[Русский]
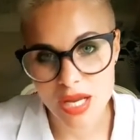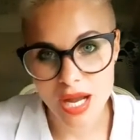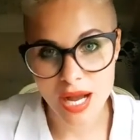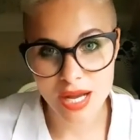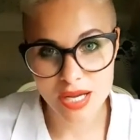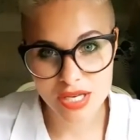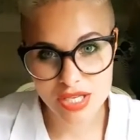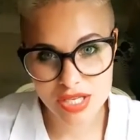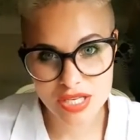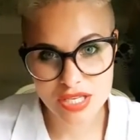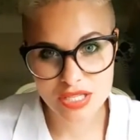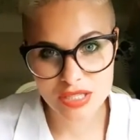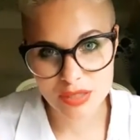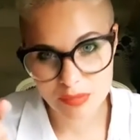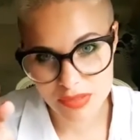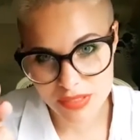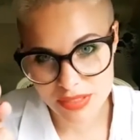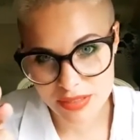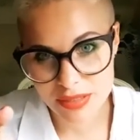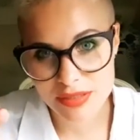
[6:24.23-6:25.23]
А женщины,
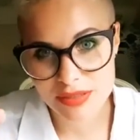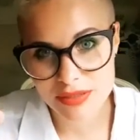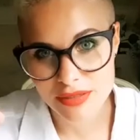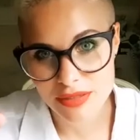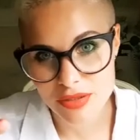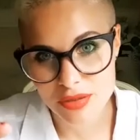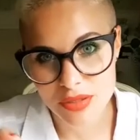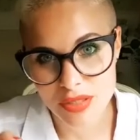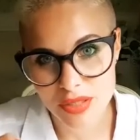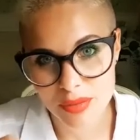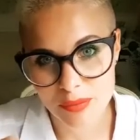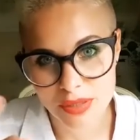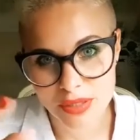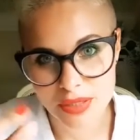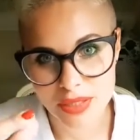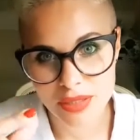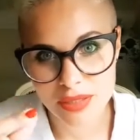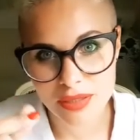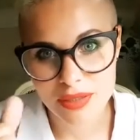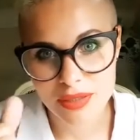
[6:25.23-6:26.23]
представляете, насколько мы,
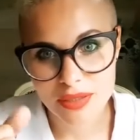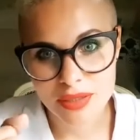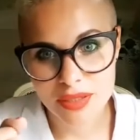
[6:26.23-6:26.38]
да?